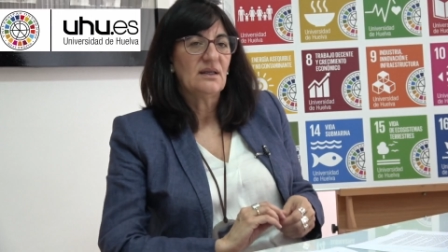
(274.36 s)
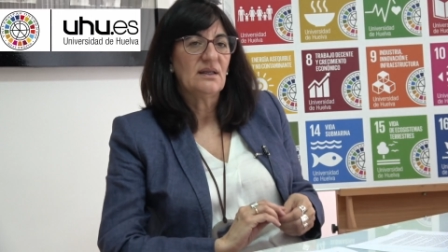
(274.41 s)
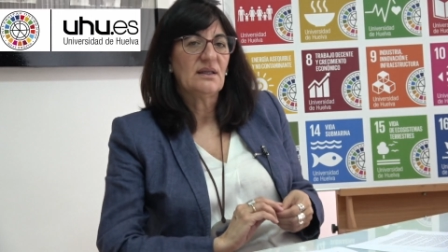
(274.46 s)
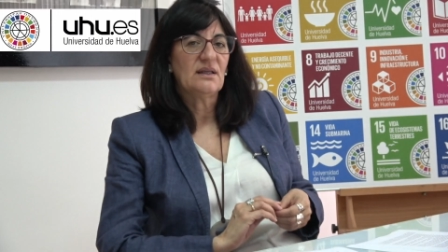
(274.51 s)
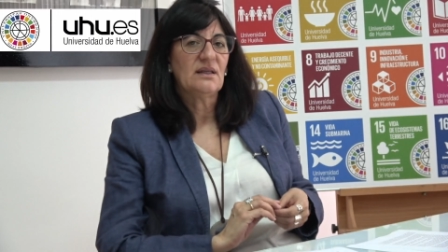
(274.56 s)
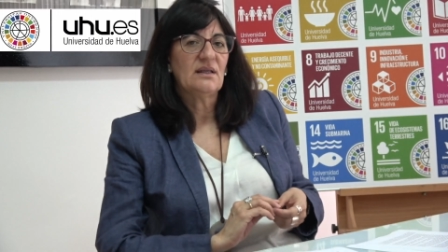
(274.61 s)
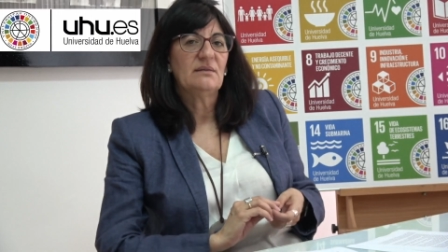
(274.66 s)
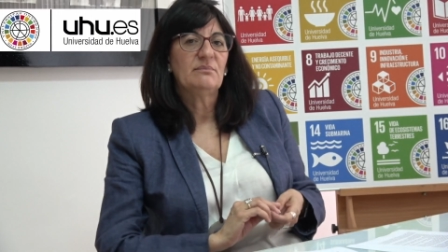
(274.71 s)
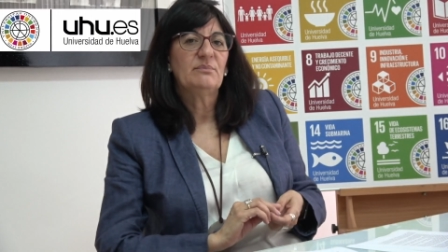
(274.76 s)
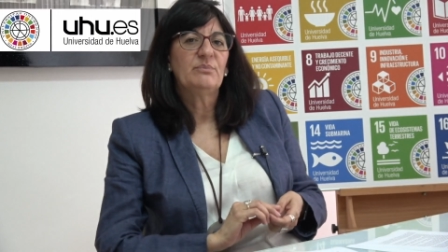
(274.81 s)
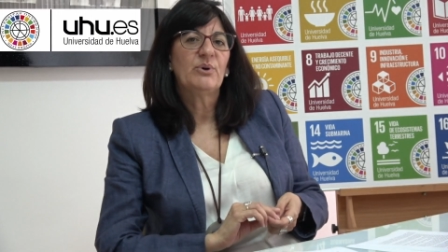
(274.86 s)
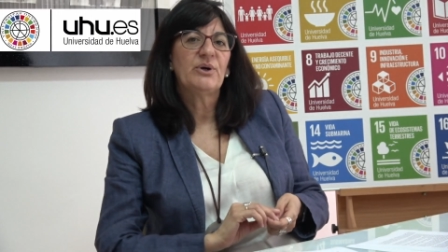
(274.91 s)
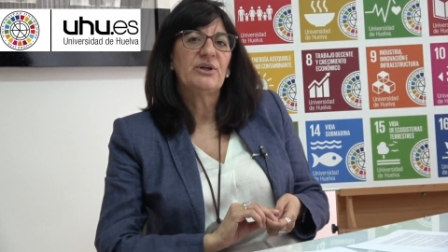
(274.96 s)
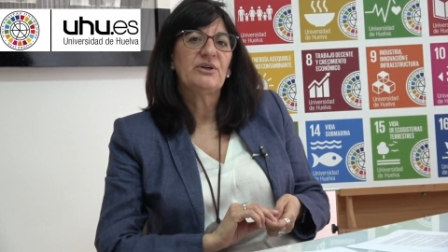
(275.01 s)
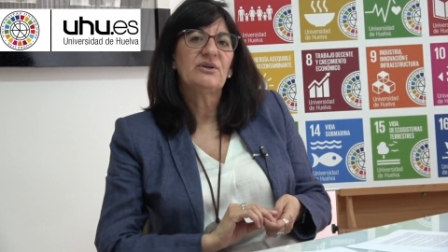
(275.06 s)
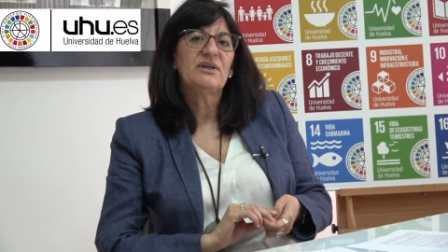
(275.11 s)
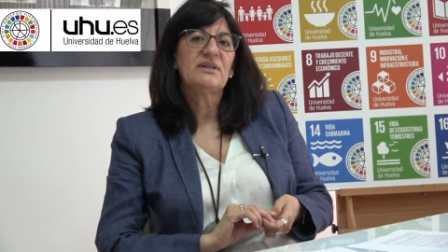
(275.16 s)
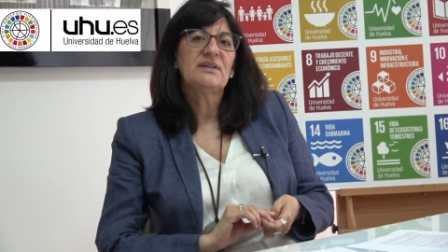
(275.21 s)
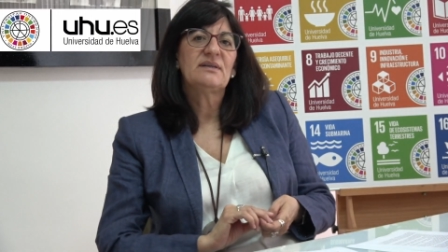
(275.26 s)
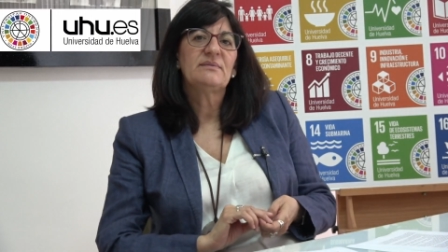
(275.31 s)
Eh,
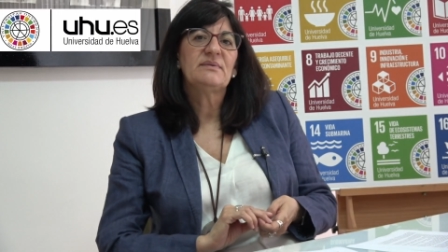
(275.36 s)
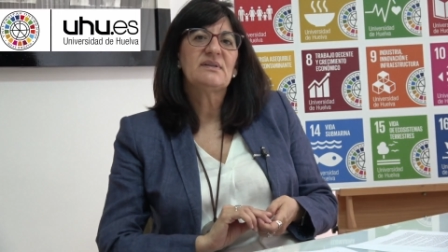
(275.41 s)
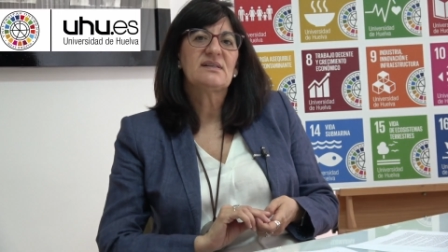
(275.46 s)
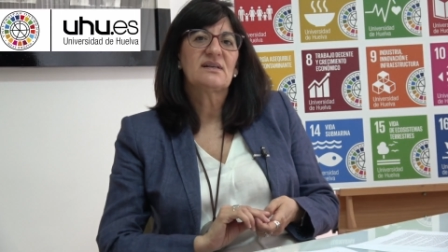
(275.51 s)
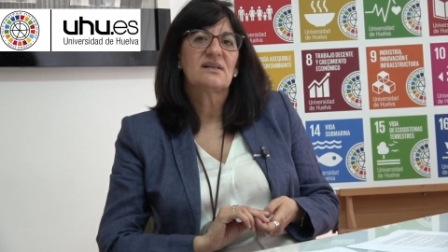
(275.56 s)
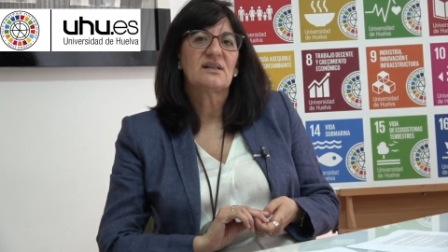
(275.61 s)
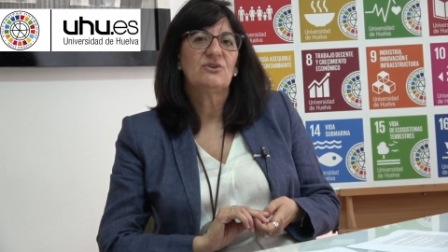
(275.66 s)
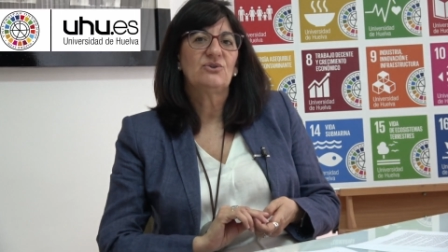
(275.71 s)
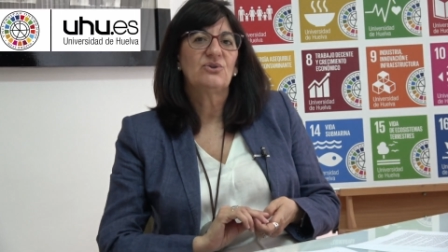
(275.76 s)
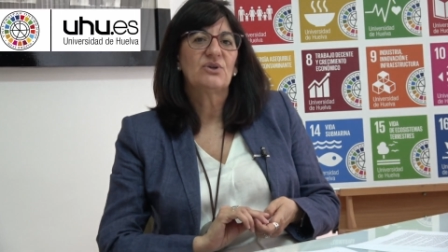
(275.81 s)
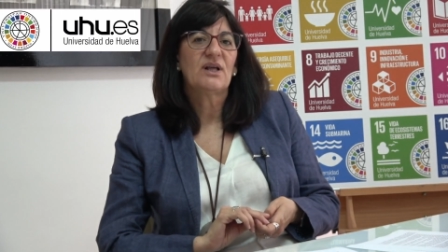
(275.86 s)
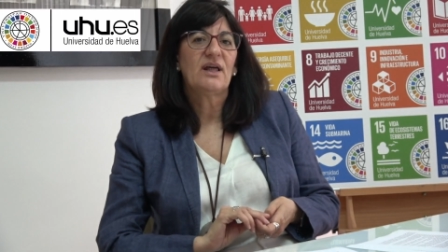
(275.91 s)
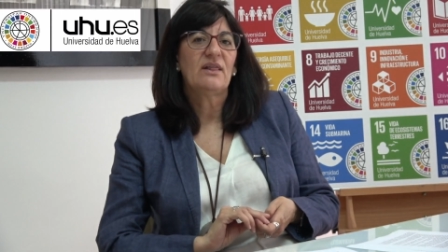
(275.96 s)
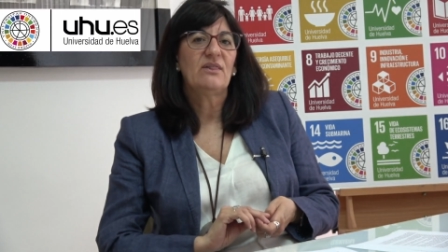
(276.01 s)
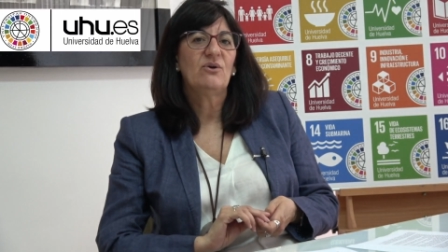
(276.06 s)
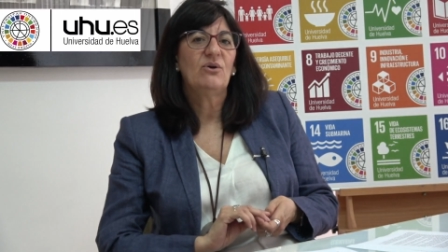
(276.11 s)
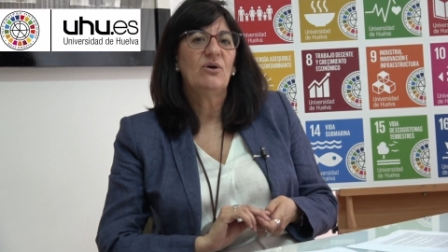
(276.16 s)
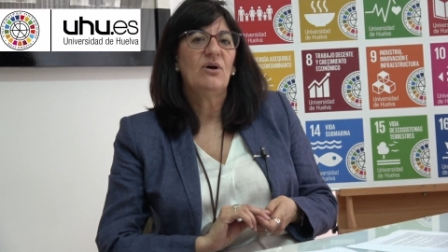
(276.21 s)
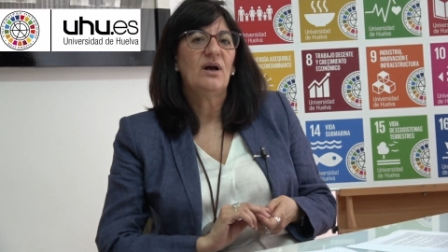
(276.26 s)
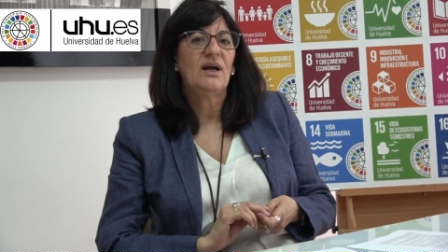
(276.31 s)
bueno, este
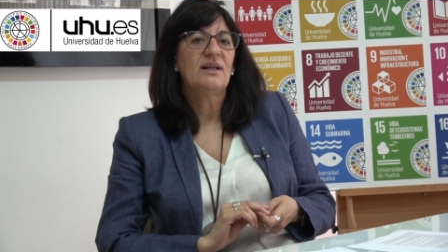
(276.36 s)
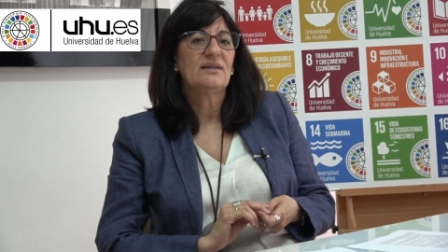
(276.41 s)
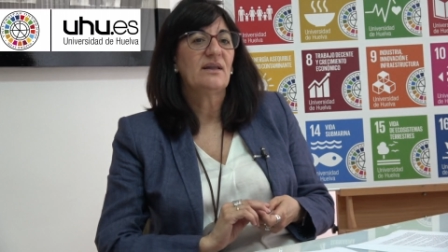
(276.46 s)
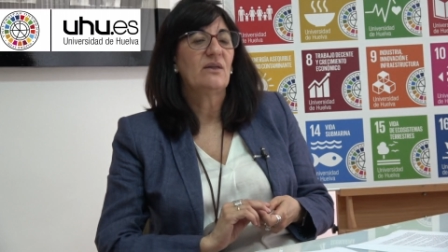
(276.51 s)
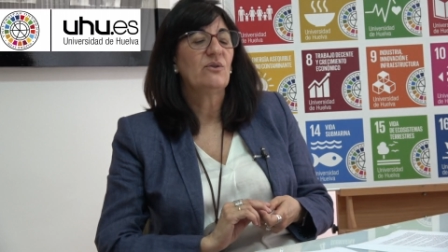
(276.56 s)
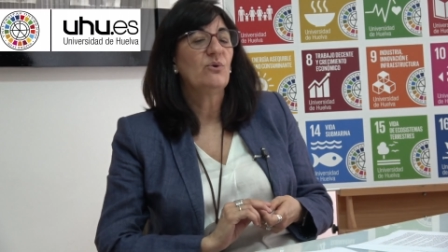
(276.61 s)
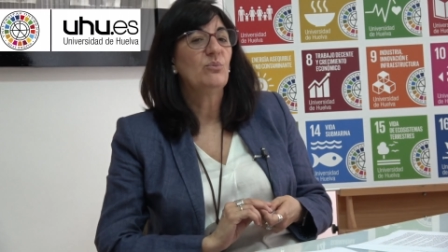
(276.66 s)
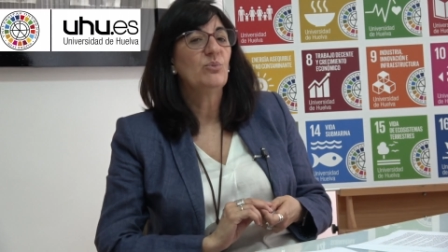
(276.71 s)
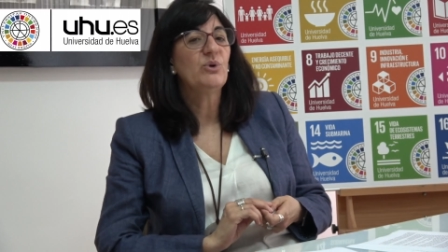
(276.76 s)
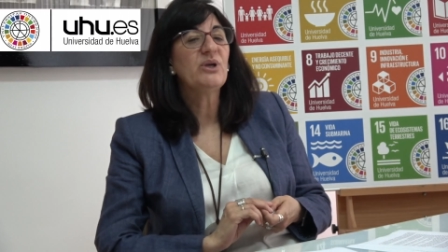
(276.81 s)
vicerrectorado ha estado